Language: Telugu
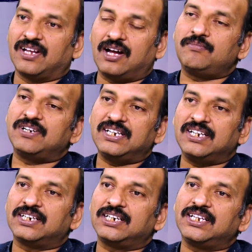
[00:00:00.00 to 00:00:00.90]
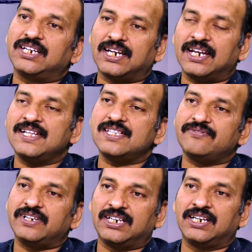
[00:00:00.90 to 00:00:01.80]
కాబట్టి ఏంటంటే రిలయన్స్
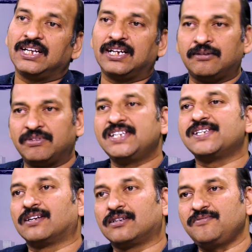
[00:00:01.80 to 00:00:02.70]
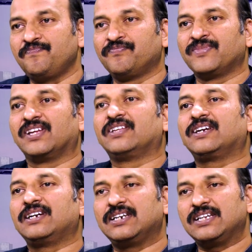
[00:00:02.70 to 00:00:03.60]
వీటిని గమనించారు
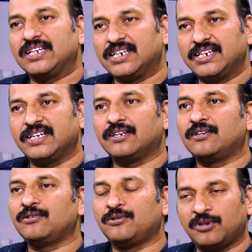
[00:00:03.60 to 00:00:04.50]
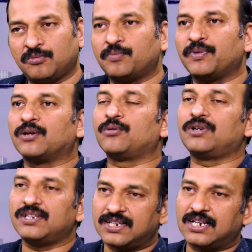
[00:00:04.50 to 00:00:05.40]
ఎందుకంటే ఇండియాలో నూట ముప్పై
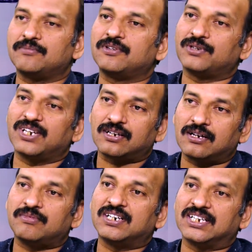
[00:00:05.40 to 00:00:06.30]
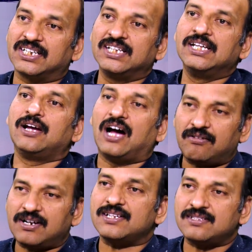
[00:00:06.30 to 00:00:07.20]
కోట్ల జనాభా ఉన్నారు కాబట్టి
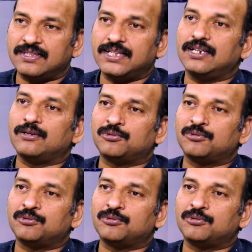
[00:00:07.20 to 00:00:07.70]
అవకాశం దీనిలో